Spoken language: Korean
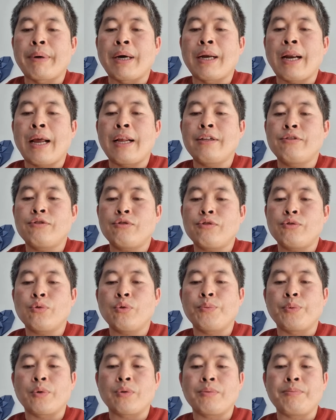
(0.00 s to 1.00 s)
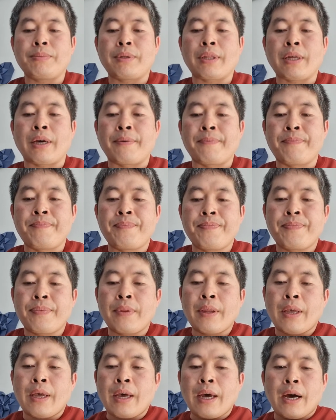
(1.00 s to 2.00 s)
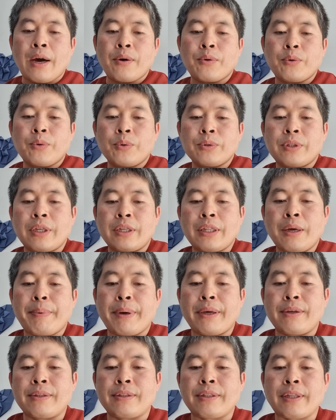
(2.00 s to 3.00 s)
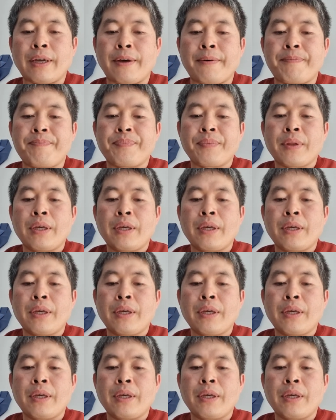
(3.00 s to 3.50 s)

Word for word: 말할 줄도 모릅니다. 하고 대답하였다.